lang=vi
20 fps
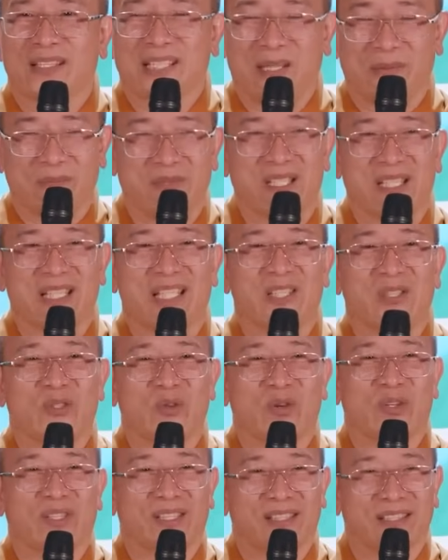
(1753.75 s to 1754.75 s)
Chăm chỉ đi
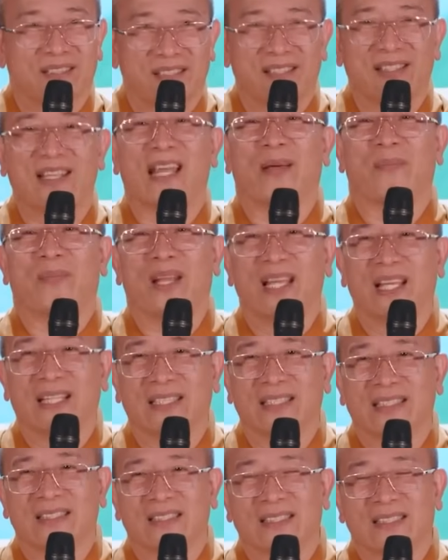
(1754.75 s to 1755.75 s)
chùa thì tướng đẹp
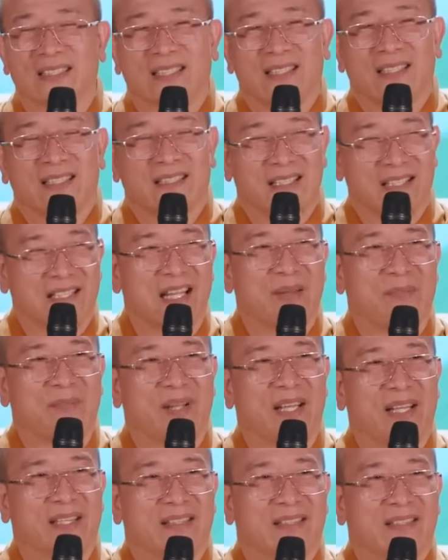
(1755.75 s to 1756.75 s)
lên, tướng
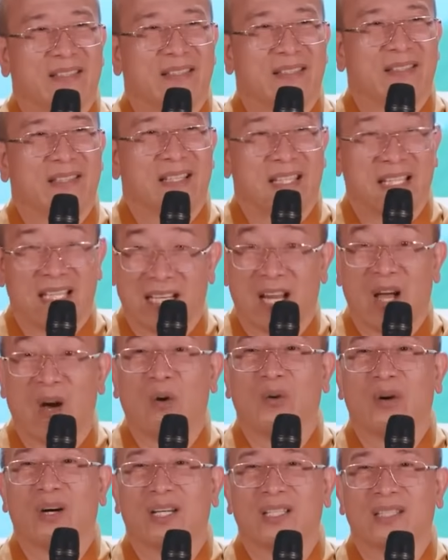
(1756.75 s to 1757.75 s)
đẹp lên, hiền
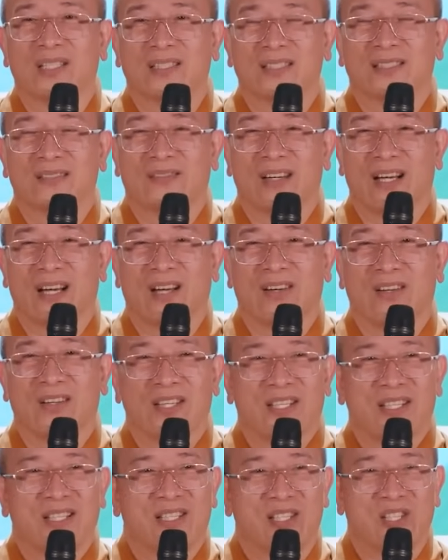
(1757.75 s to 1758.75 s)
hậu hơn và
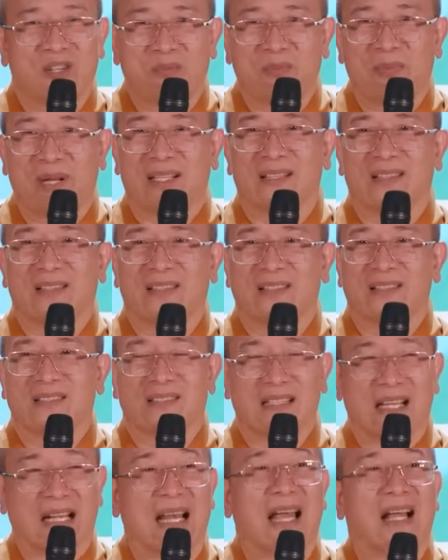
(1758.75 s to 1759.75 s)
trông mặt
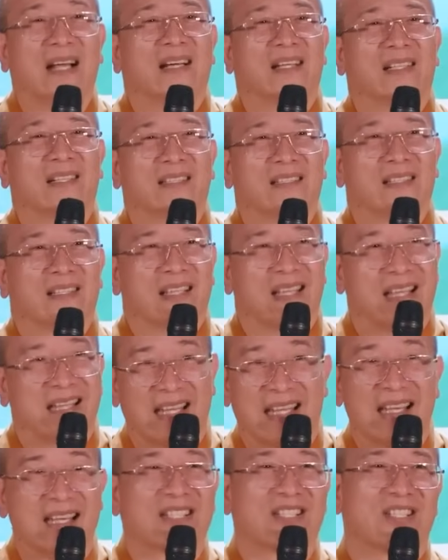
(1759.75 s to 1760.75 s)
sáng láng hơn.
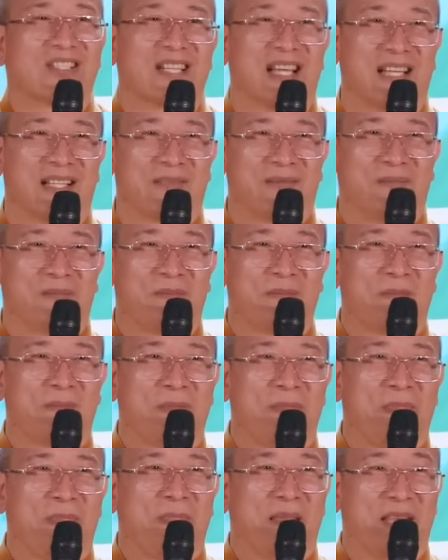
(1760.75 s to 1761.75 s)
Cái đấy là sự thật.
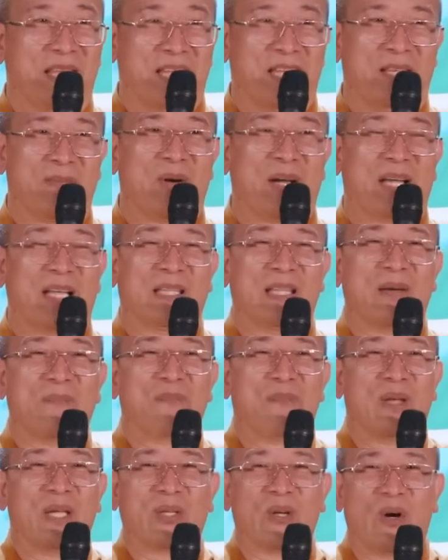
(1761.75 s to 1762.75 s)
Khi mà cái
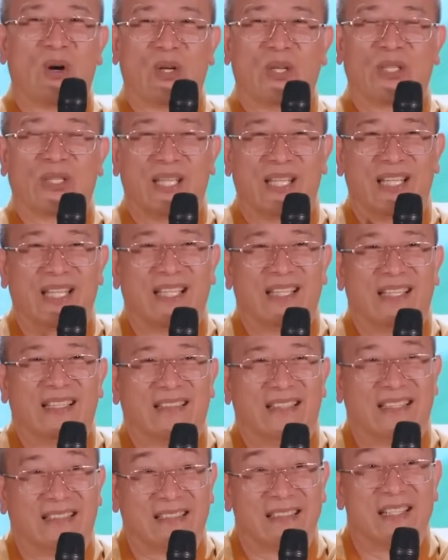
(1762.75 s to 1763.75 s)
tâm mình đổi thì,
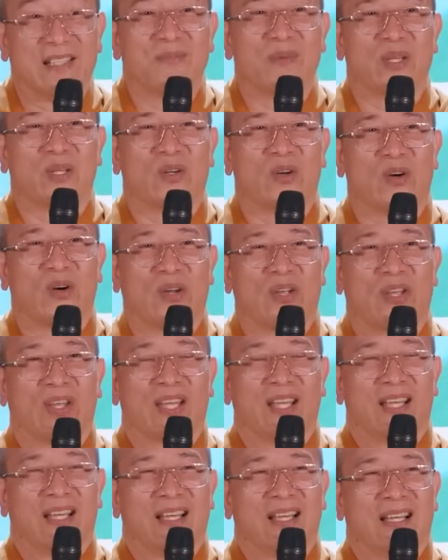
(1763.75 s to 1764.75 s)
thì tướng mình nó đổi.
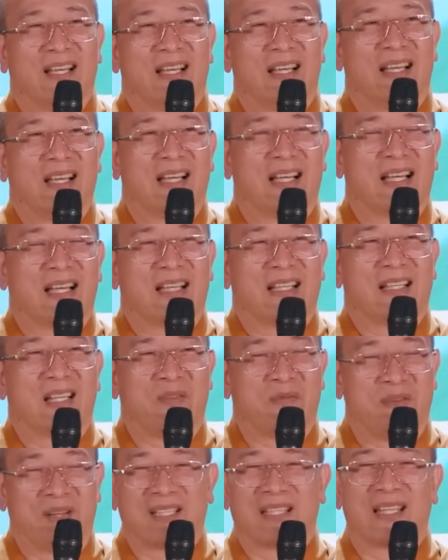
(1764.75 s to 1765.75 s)
À,
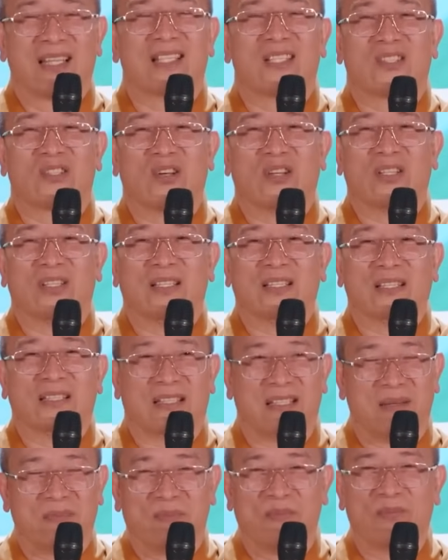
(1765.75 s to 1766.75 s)
Đạo Phật thấy rõ
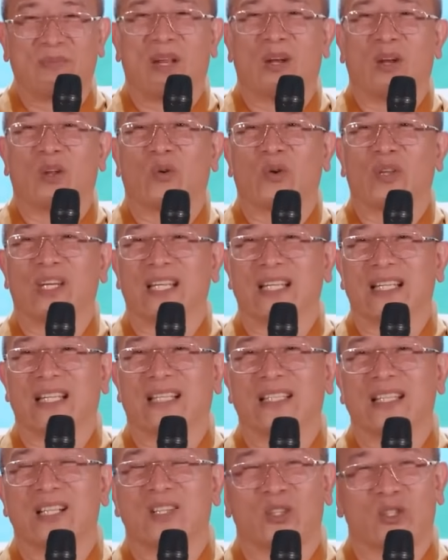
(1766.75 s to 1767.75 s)
tâm là nó quyết định
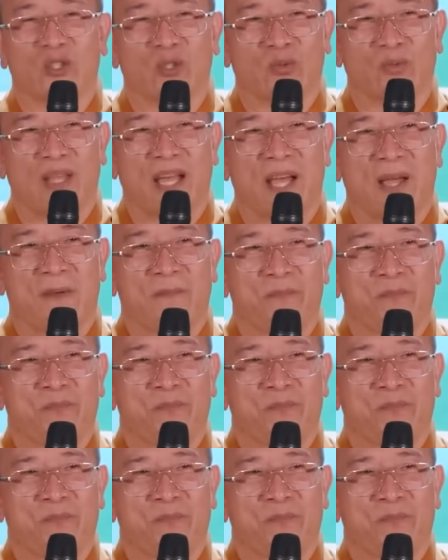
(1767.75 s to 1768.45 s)
cái tướng của chúng ta.